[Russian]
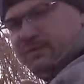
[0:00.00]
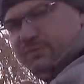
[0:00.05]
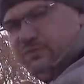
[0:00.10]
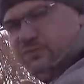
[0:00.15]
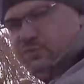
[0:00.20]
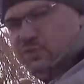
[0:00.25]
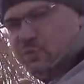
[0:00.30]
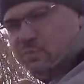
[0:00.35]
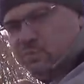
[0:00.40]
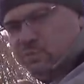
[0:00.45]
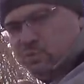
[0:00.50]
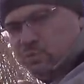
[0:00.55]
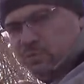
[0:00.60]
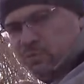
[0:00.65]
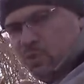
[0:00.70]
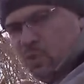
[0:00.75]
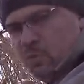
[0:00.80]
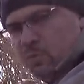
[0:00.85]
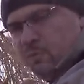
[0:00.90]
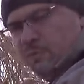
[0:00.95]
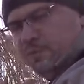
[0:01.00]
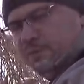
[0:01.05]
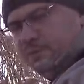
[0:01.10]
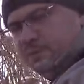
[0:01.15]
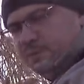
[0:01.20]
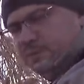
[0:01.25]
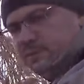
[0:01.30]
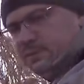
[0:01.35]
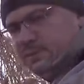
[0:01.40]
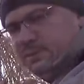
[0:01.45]
все буду пробовать
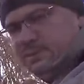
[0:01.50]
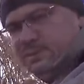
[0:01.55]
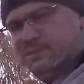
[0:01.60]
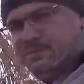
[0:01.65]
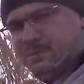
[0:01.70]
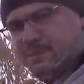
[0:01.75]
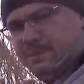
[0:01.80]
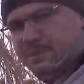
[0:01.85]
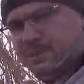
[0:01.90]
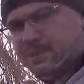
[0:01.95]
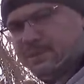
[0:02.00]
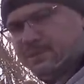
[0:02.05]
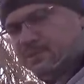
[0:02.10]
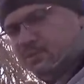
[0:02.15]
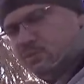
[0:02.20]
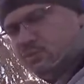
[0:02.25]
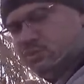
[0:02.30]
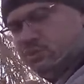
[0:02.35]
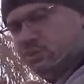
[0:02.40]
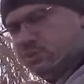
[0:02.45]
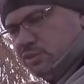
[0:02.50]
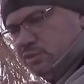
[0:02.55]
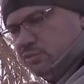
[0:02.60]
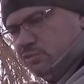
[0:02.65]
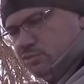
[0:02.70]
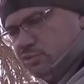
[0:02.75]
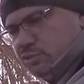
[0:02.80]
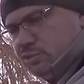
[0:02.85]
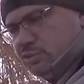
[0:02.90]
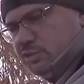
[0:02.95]
и смотреть, нужны и
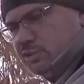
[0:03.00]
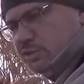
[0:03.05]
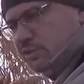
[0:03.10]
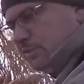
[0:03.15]
нужны.